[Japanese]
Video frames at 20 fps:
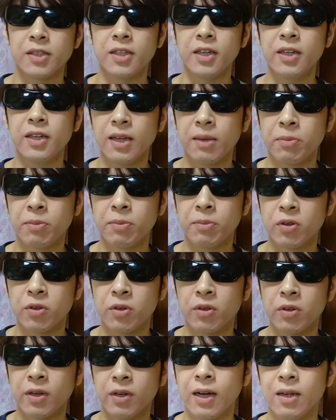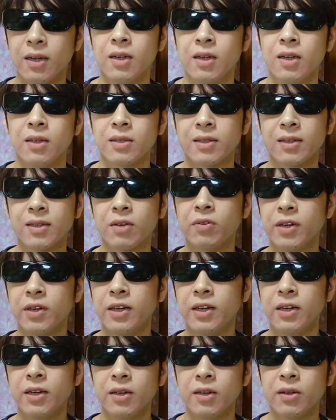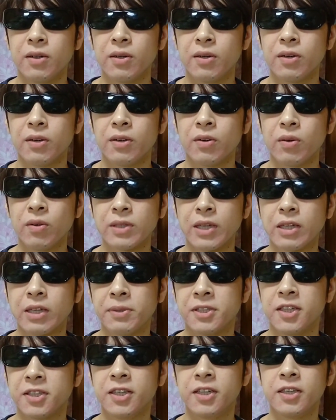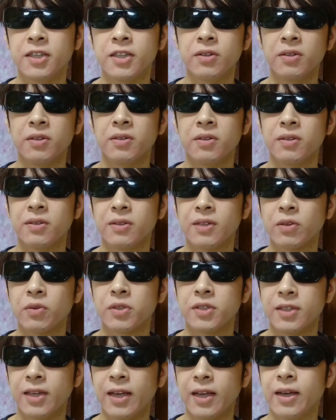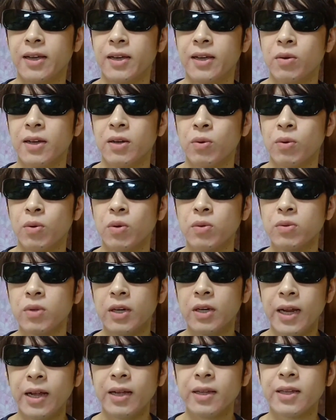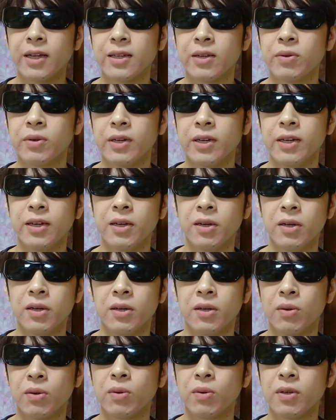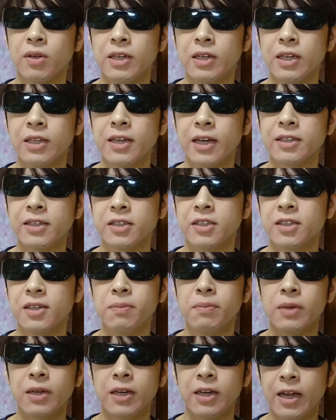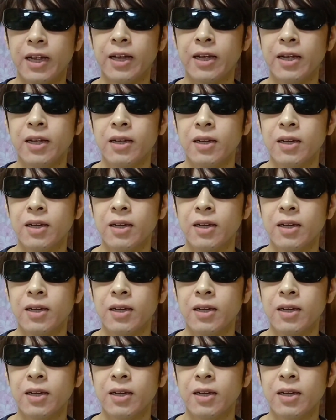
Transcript: 強いて僕が、ただ振りの、例えば親友だとして、本当にね、ただ振りに対して親身にね、